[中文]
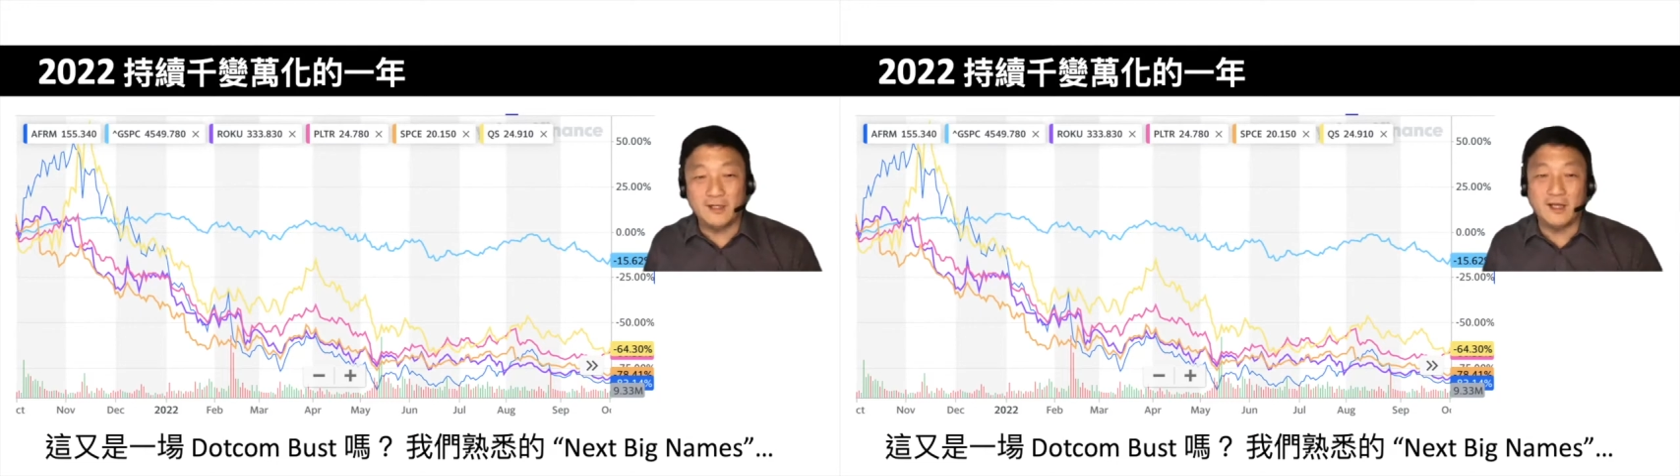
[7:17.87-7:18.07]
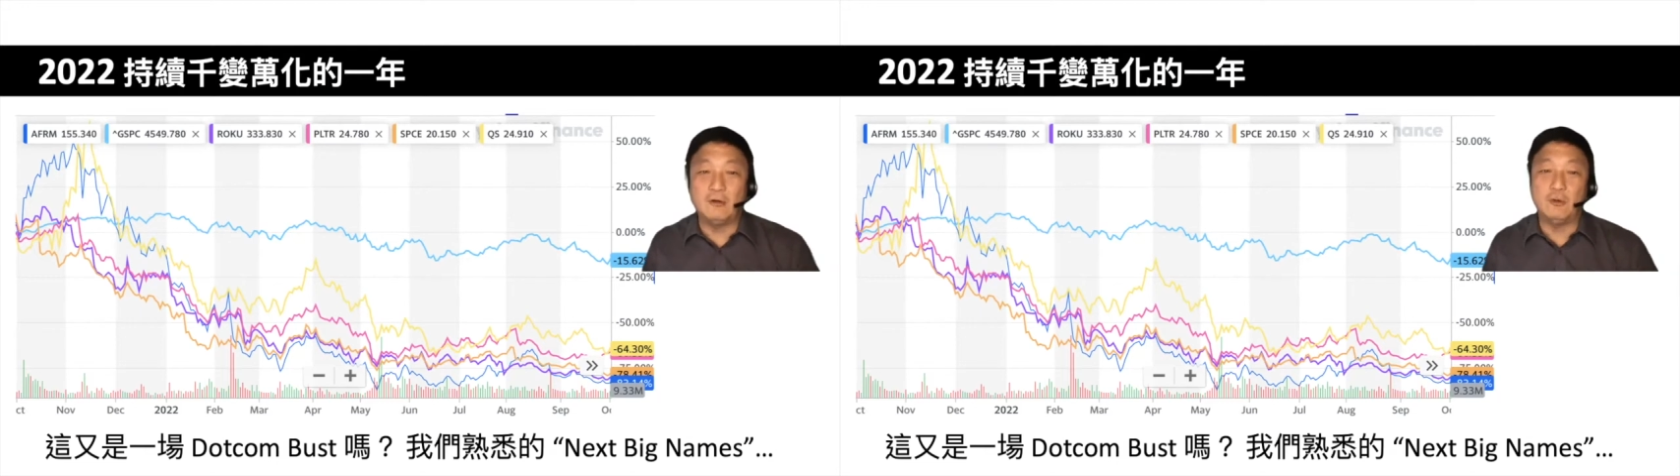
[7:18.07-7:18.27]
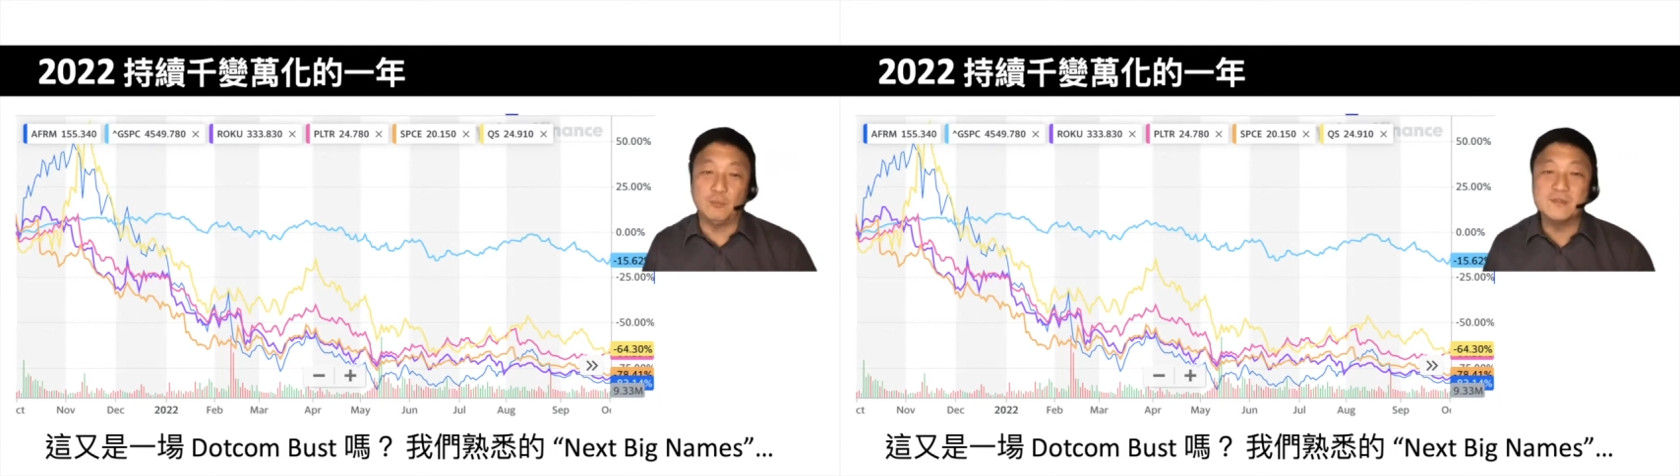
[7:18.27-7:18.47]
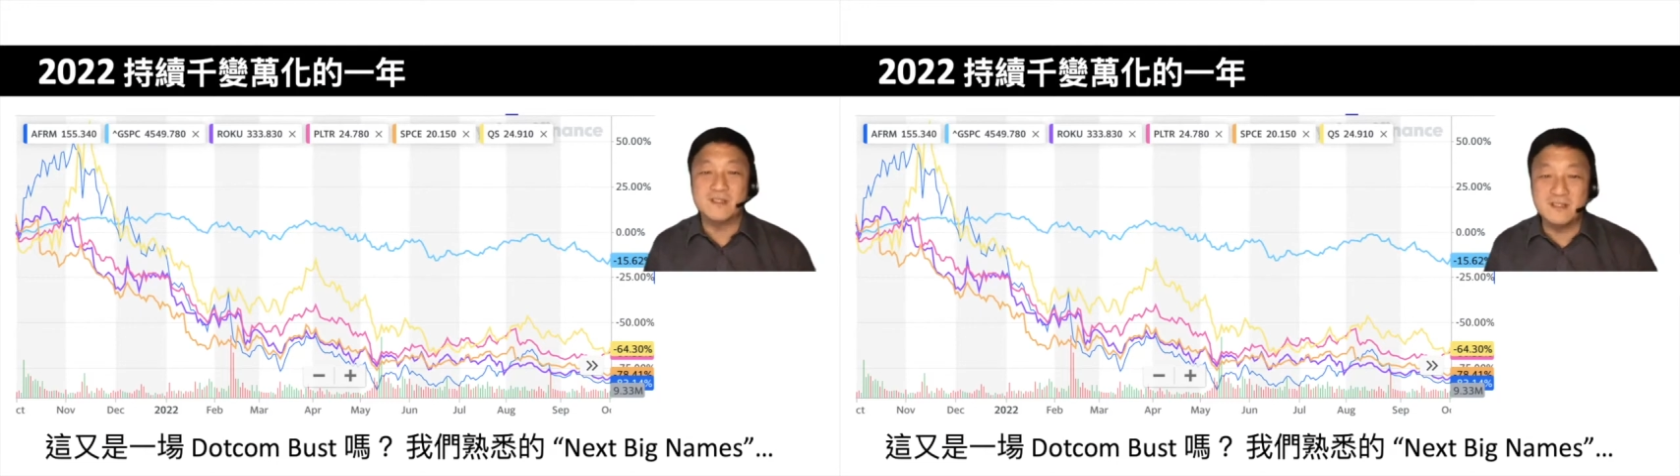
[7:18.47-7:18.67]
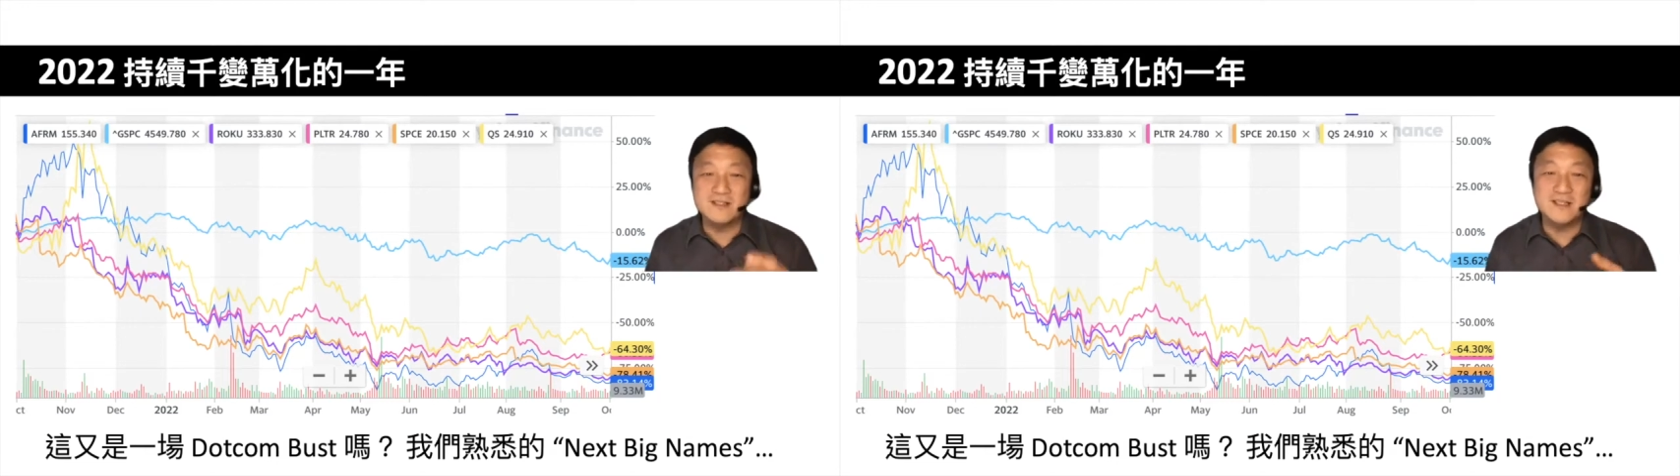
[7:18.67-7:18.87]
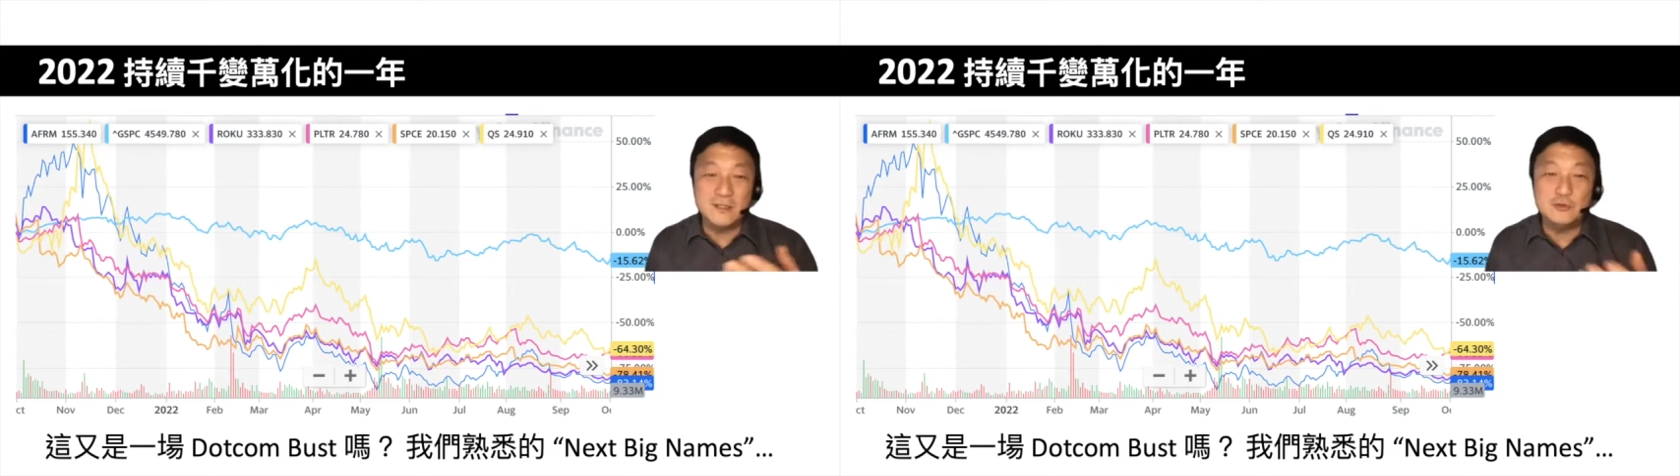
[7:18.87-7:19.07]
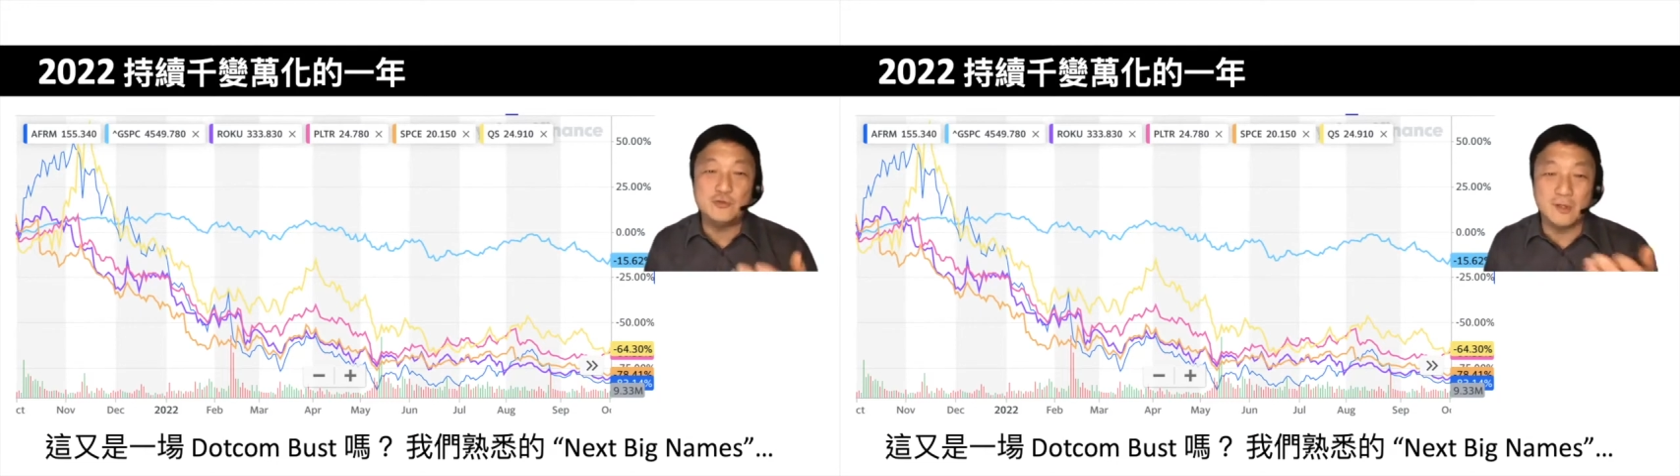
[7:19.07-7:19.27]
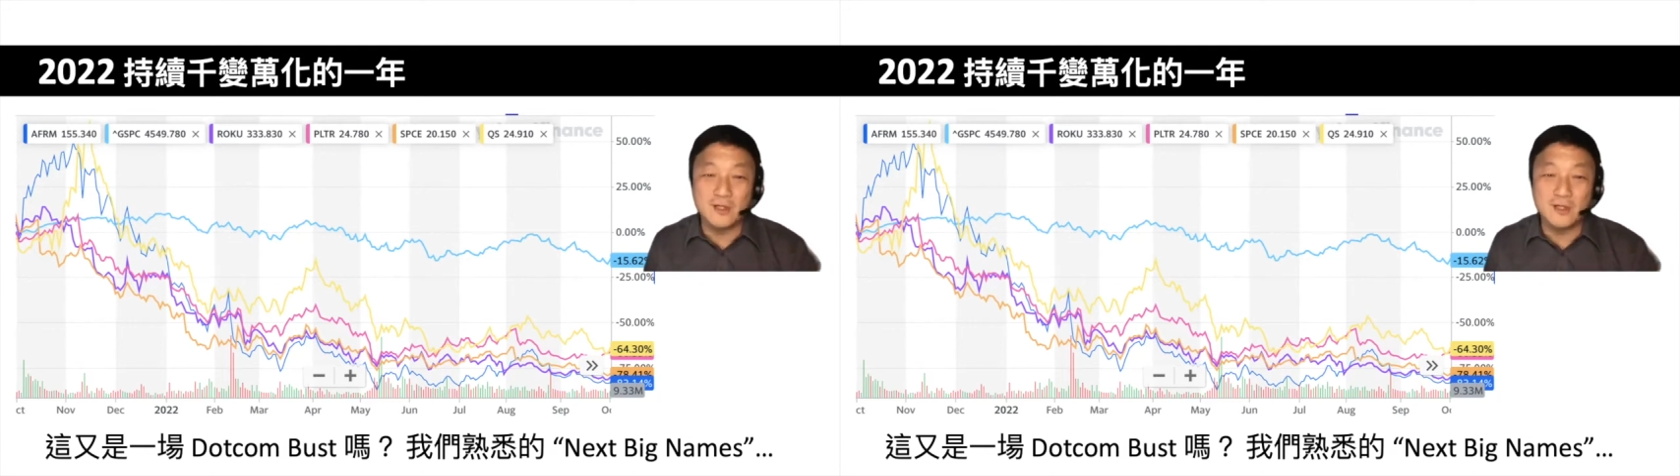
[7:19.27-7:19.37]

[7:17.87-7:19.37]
太多，不是，这是你选